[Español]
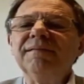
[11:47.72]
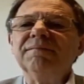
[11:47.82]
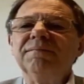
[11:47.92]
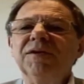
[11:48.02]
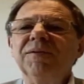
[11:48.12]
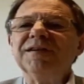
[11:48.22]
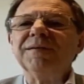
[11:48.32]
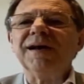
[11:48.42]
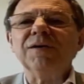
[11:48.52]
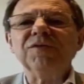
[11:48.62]
pero va a llevar
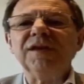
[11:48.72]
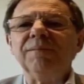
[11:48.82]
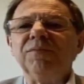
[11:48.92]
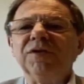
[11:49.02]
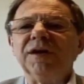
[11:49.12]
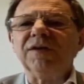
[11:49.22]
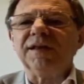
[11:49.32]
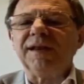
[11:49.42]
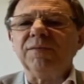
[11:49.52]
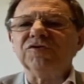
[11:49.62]
algún tiempo. Creo que
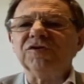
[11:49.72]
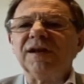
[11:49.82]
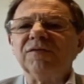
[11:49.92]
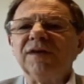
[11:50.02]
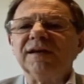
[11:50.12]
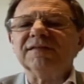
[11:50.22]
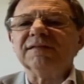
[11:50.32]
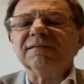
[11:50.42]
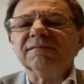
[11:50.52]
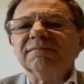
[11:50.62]
tenemos otra, algunas...
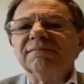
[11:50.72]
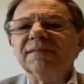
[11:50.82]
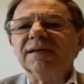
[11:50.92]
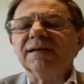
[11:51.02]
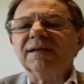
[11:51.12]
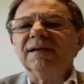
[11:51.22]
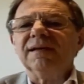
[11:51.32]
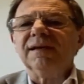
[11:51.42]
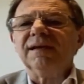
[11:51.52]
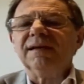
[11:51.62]

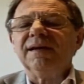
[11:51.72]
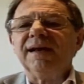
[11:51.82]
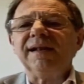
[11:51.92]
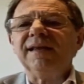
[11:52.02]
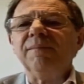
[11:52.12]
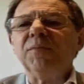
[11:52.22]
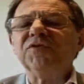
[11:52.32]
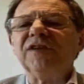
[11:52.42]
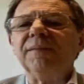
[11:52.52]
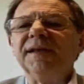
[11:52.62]
Eh, en el tiempo
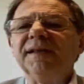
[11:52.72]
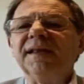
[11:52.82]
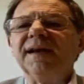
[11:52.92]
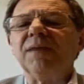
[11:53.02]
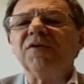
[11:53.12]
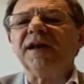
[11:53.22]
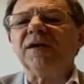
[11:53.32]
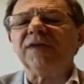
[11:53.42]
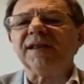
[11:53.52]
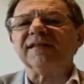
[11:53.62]
posiblemente tengamos que ir a
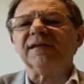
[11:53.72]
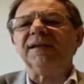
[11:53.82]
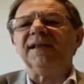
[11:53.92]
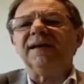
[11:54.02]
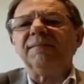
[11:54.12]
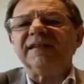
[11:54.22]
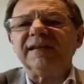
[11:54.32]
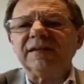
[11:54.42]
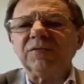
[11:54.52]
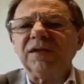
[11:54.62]
una trazabilidad más
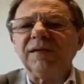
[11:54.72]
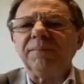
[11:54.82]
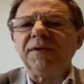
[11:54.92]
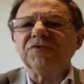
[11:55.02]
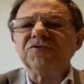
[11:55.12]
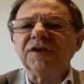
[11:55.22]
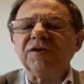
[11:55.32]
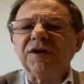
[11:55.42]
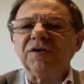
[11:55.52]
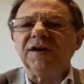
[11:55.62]
exhaustiva, pero yo creo
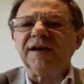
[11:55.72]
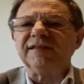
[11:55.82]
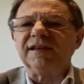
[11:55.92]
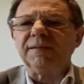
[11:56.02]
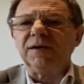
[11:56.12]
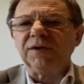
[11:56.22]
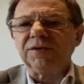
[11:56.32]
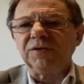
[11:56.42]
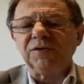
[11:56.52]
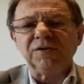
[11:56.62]
que hoy el sistema
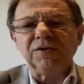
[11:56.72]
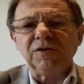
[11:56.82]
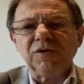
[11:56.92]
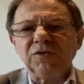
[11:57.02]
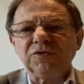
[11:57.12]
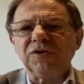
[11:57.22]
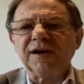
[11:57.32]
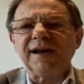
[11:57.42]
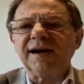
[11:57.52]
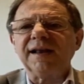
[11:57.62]
nuestro otorga
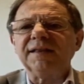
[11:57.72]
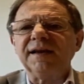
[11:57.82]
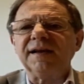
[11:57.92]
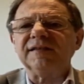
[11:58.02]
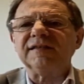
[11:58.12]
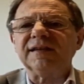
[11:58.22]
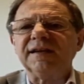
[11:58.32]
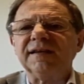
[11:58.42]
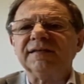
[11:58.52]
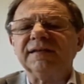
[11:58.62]
las garantías
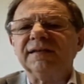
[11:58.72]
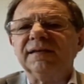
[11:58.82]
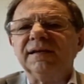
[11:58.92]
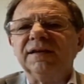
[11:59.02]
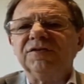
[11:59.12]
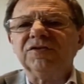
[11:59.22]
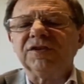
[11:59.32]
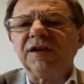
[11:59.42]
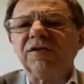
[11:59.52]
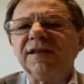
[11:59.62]
necesarias. Yo
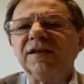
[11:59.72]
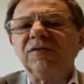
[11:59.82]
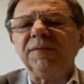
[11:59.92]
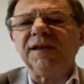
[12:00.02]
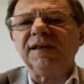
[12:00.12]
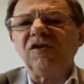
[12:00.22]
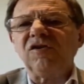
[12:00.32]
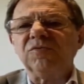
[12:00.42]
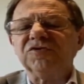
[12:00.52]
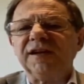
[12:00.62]
creo que tanto el Ministerio
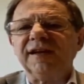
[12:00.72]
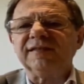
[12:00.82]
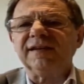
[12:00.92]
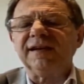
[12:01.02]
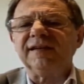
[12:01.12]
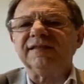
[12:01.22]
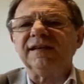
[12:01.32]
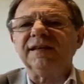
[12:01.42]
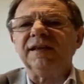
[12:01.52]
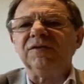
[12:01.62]
como Senasa en ese
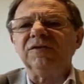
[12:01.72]
sentido